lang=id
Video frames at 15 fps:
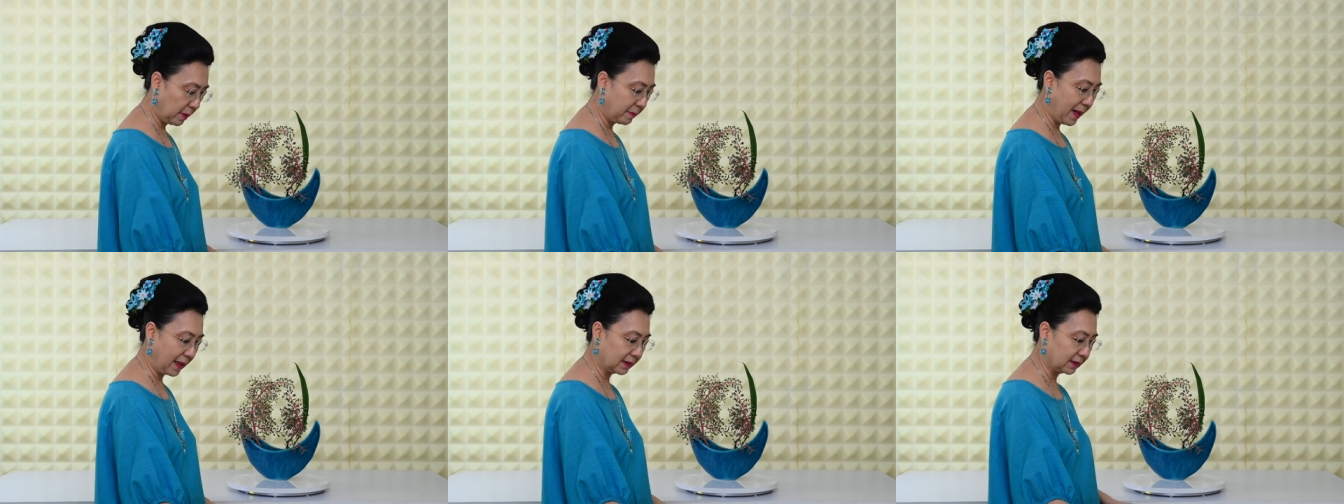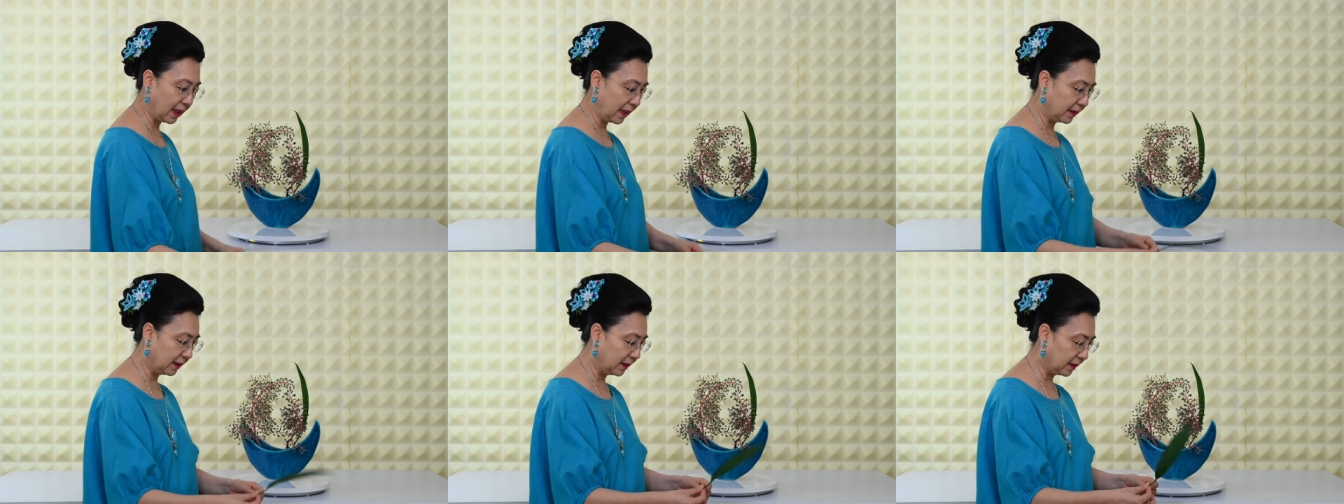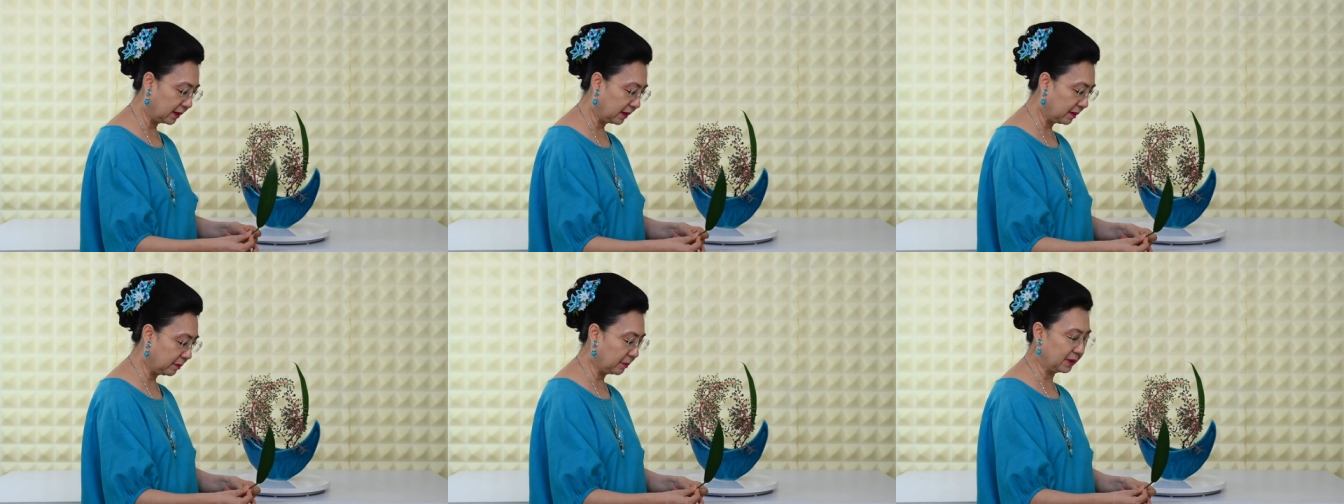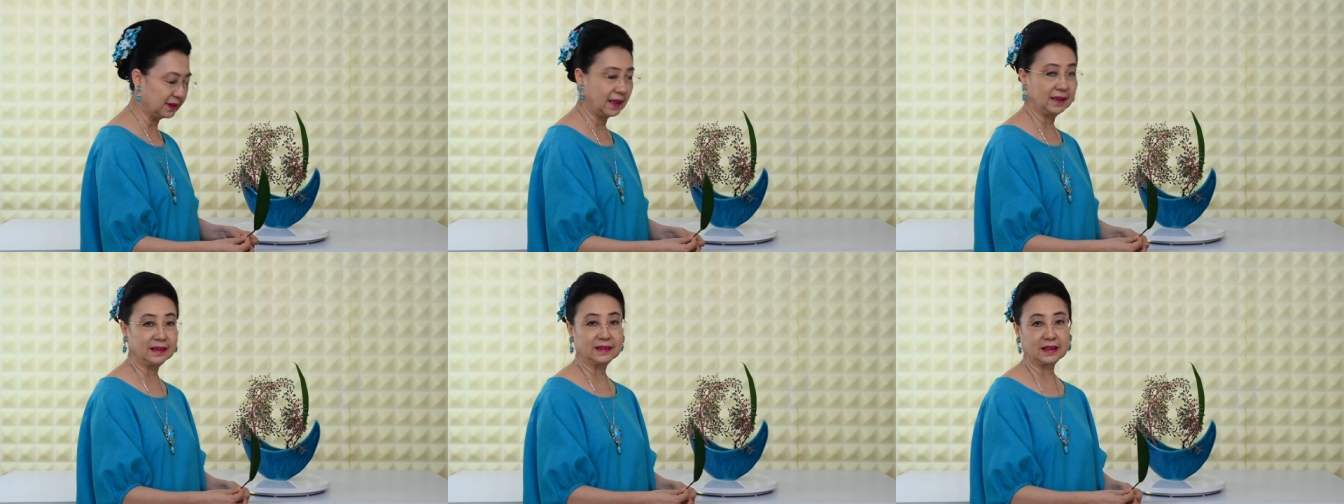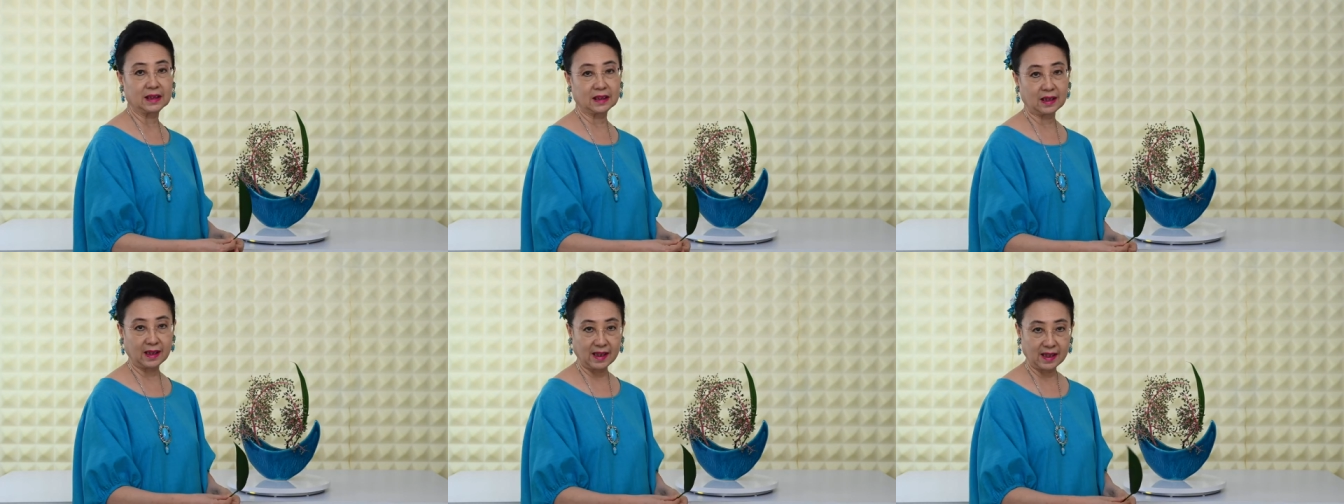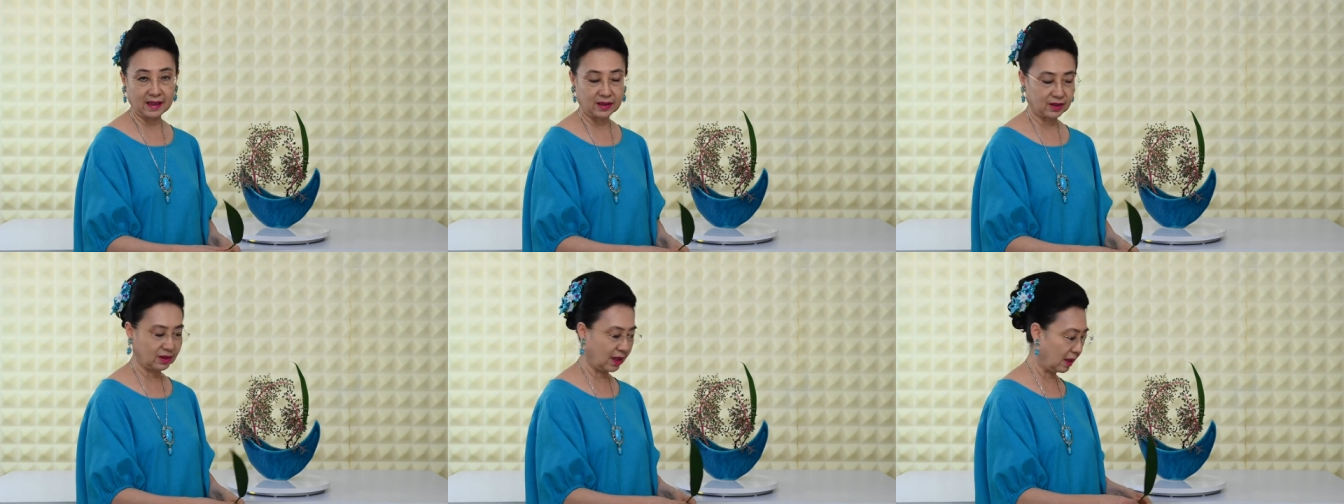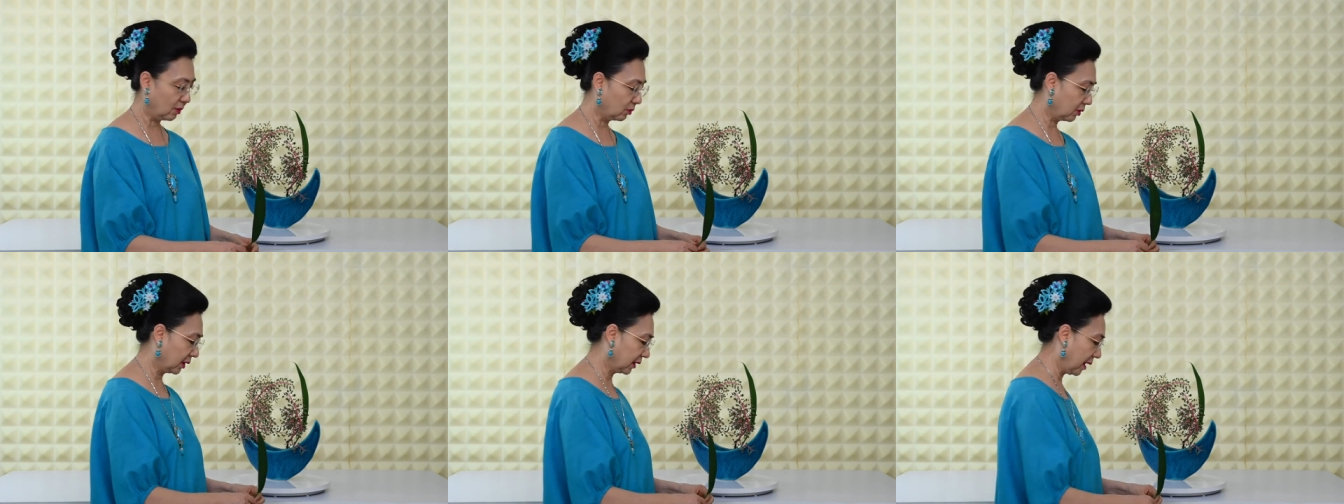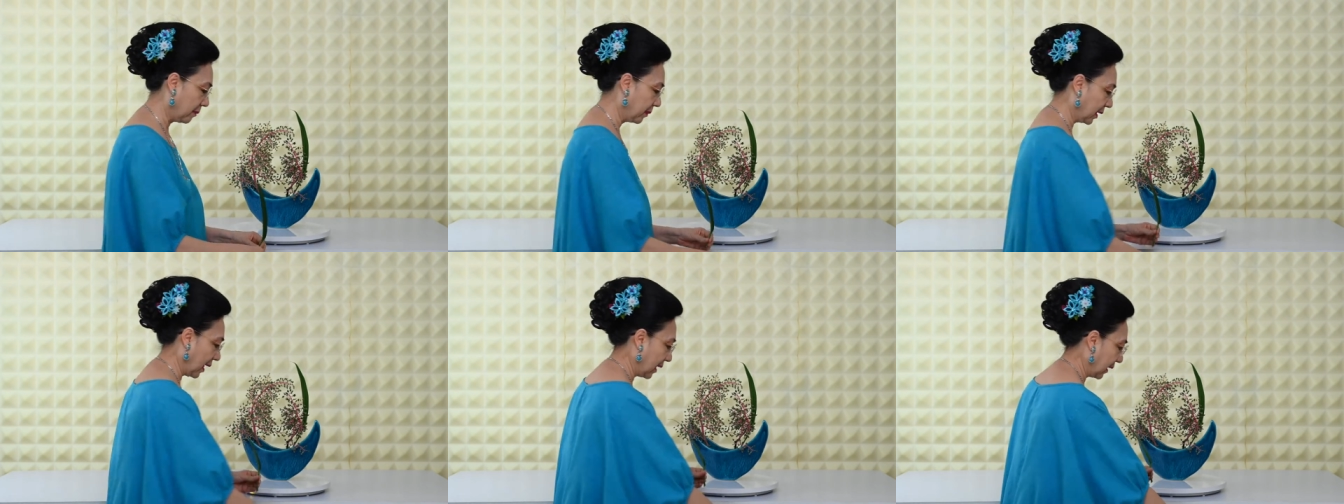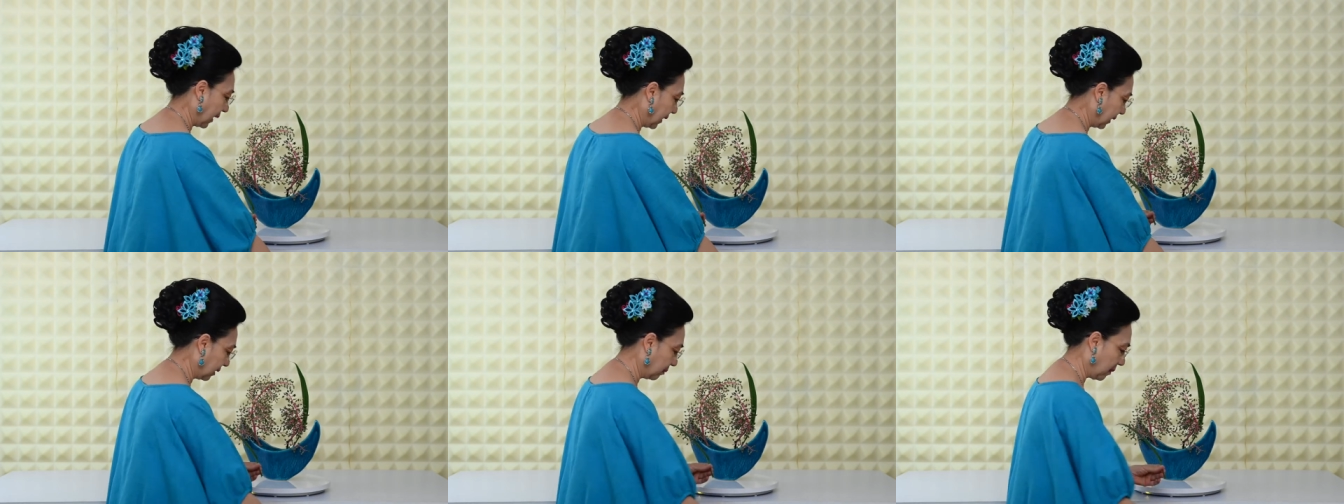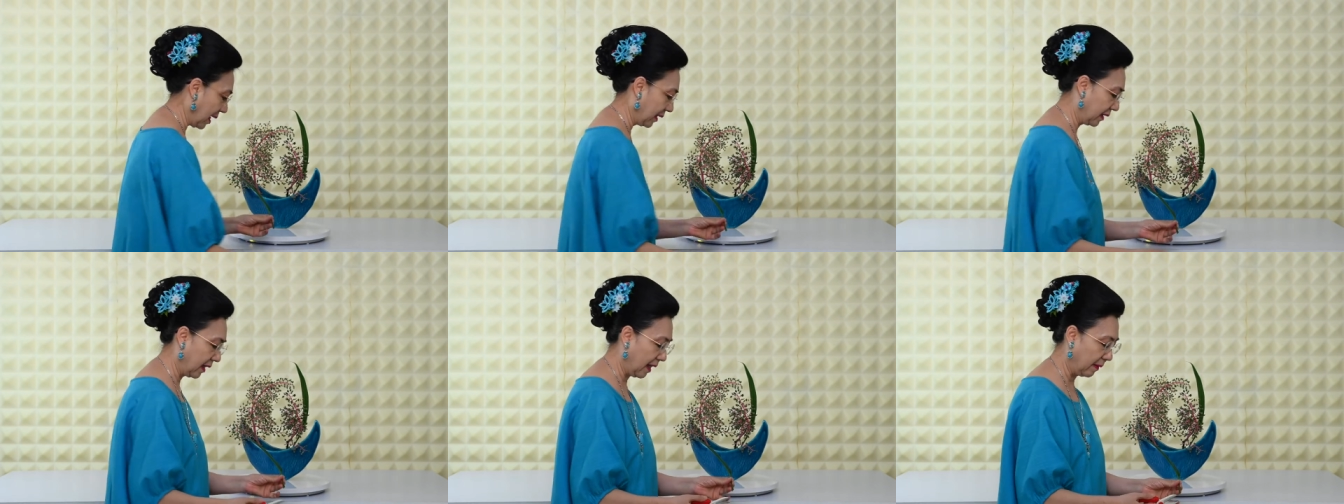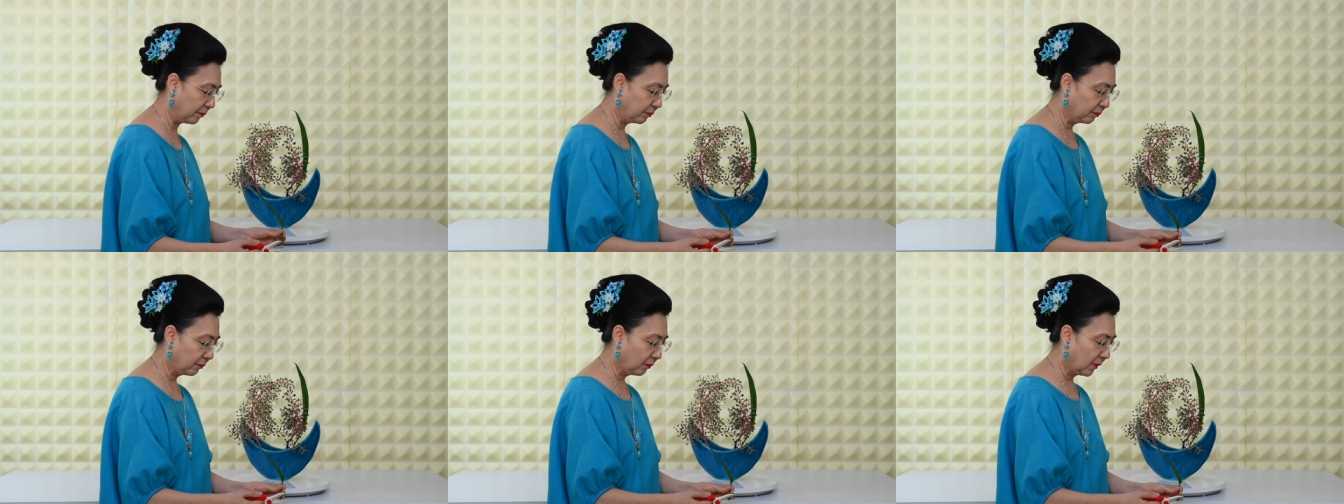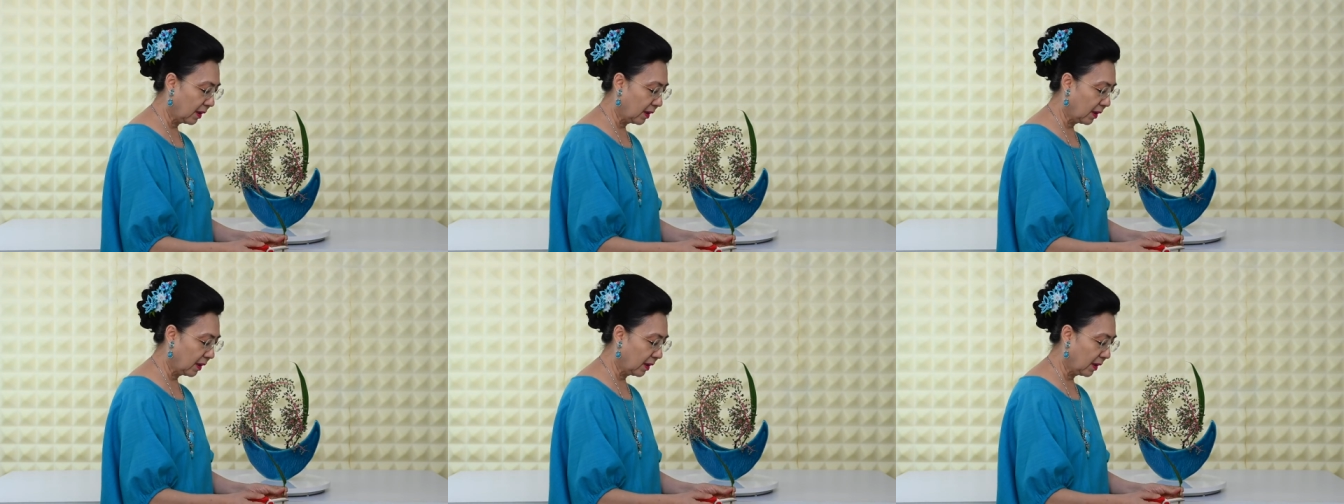memaksa diri menjadi stres kalau kita merangkai kebana.